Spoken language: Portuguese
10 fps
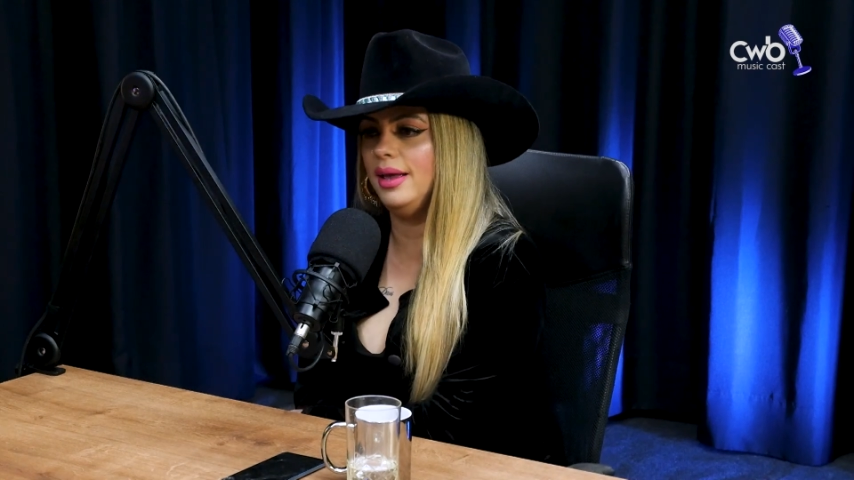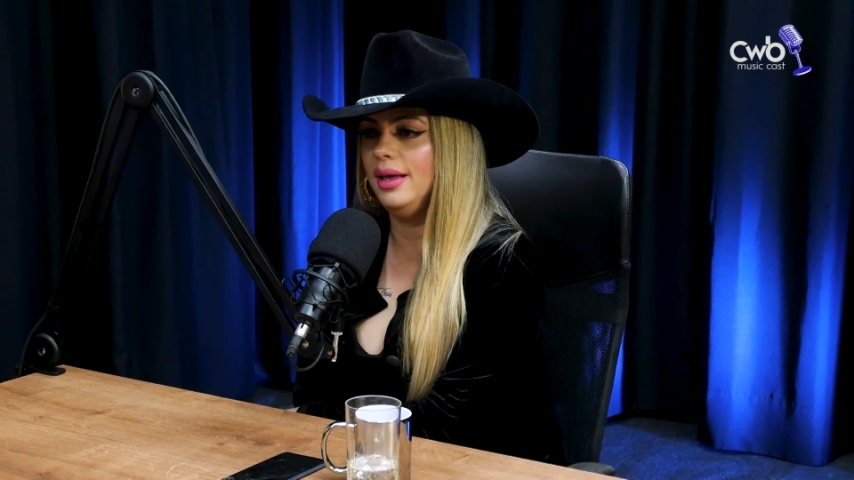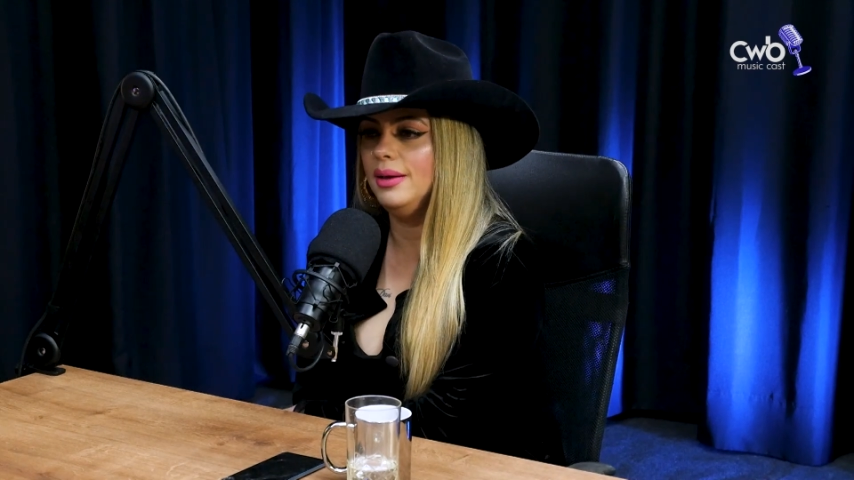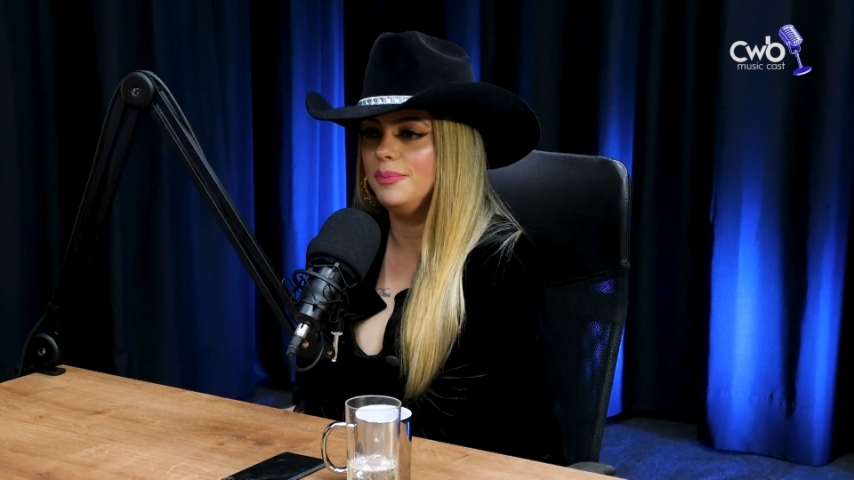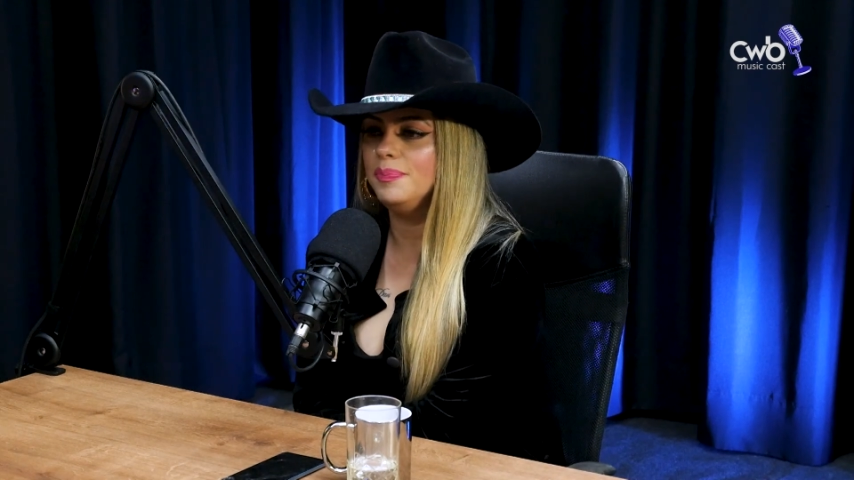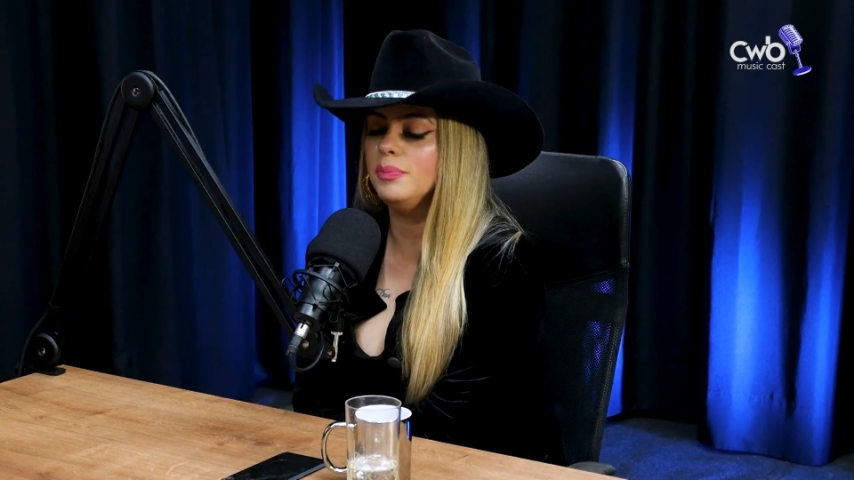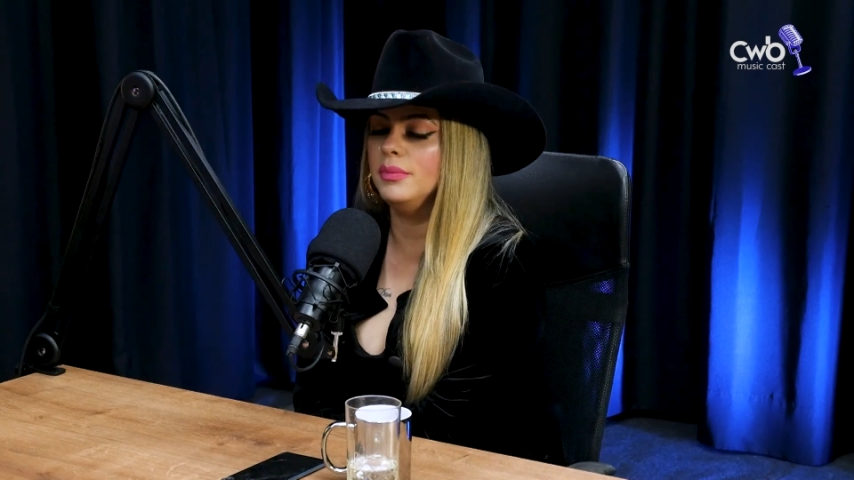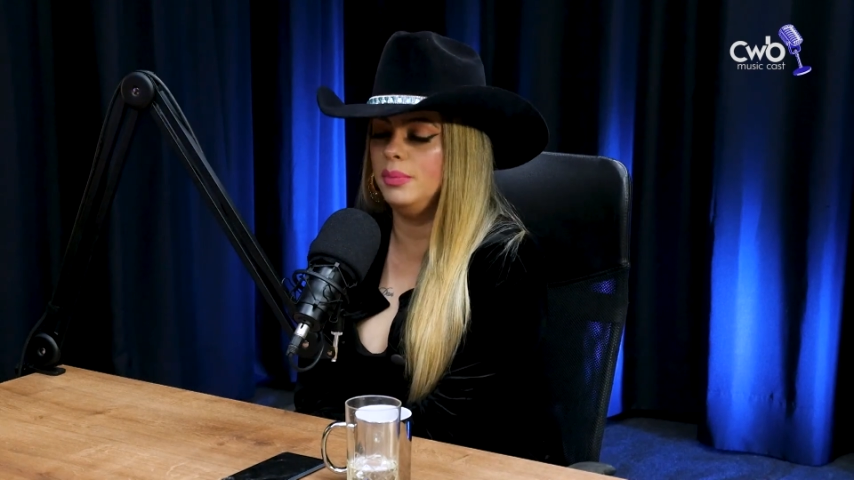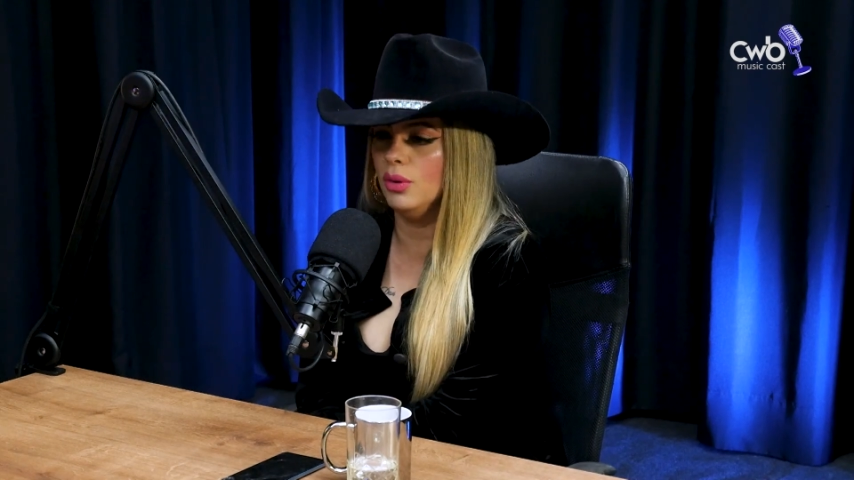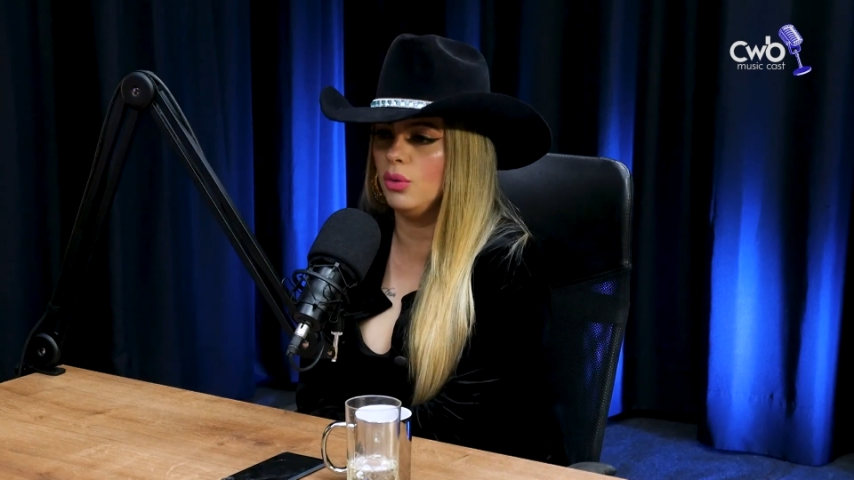Biológico.
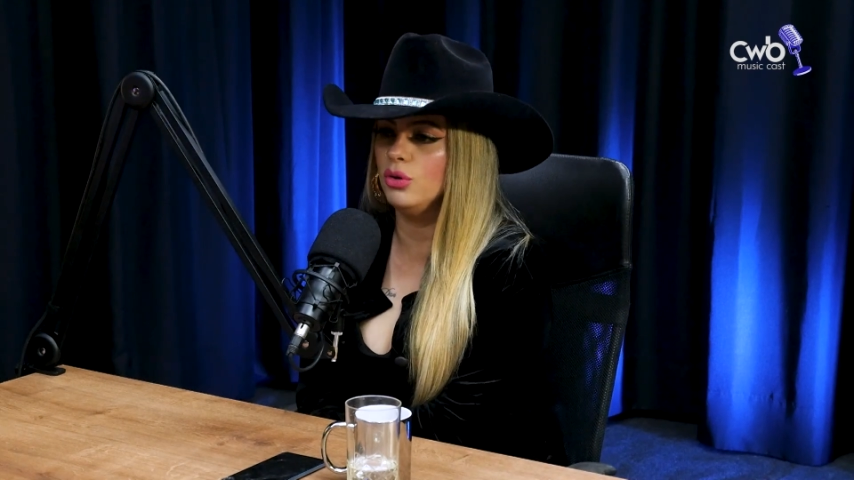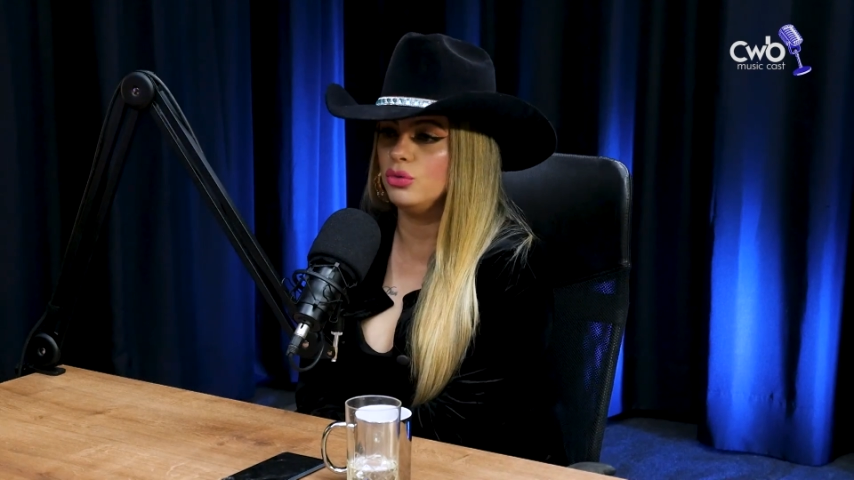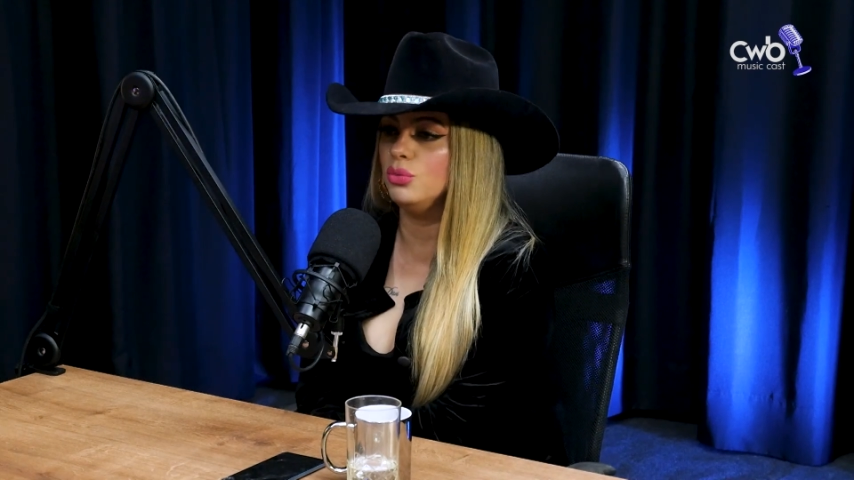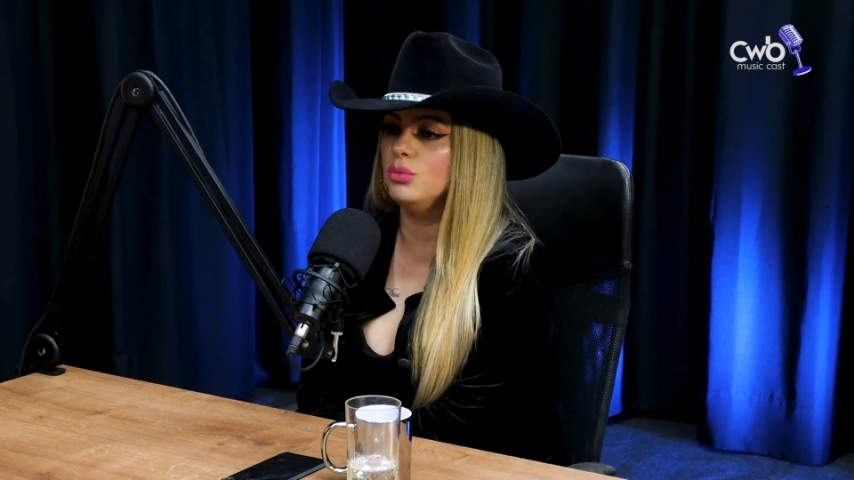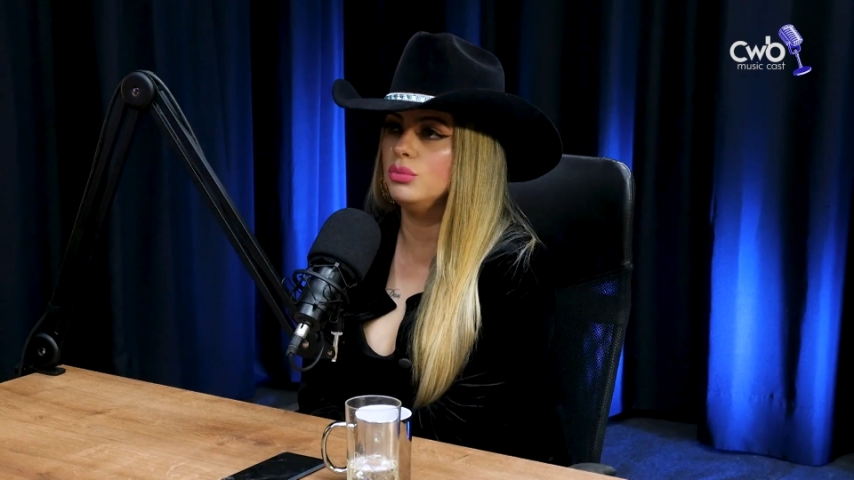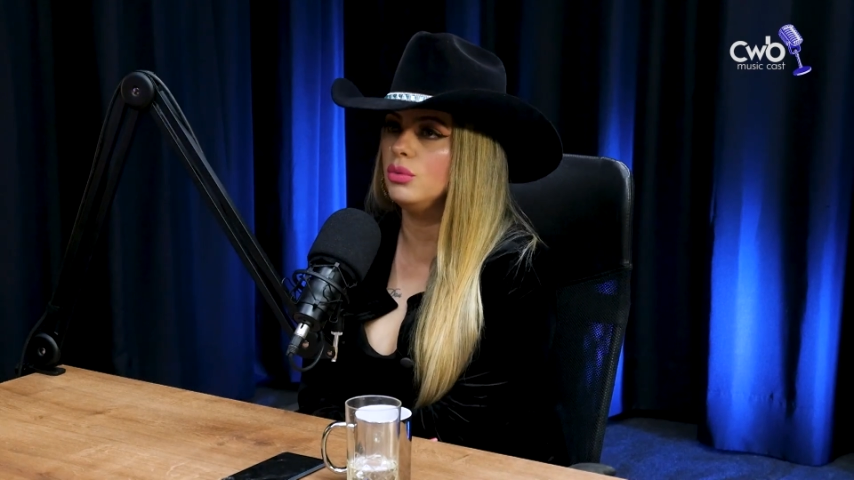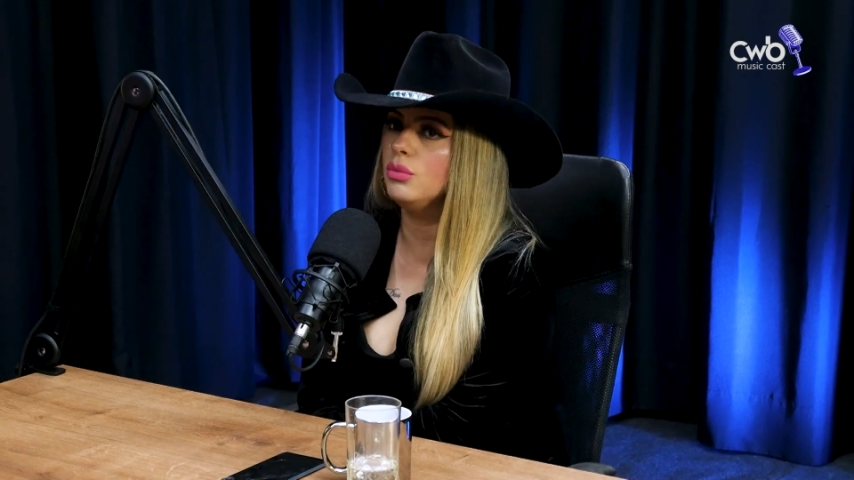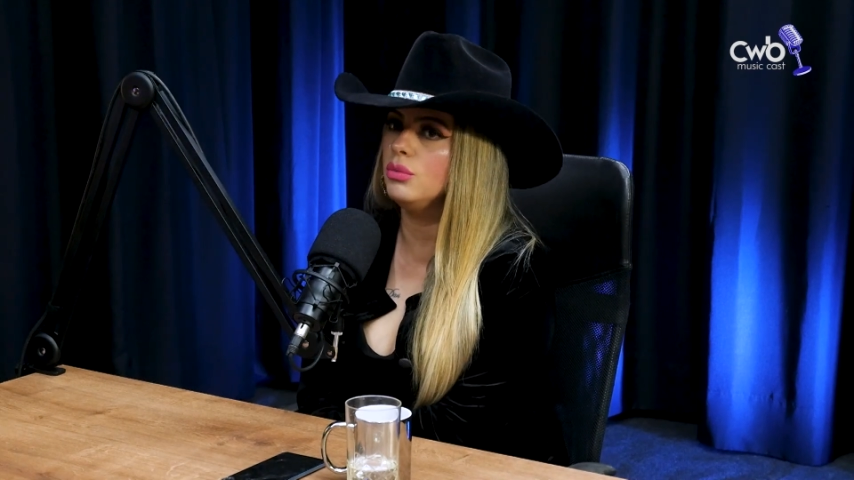Biológico, com,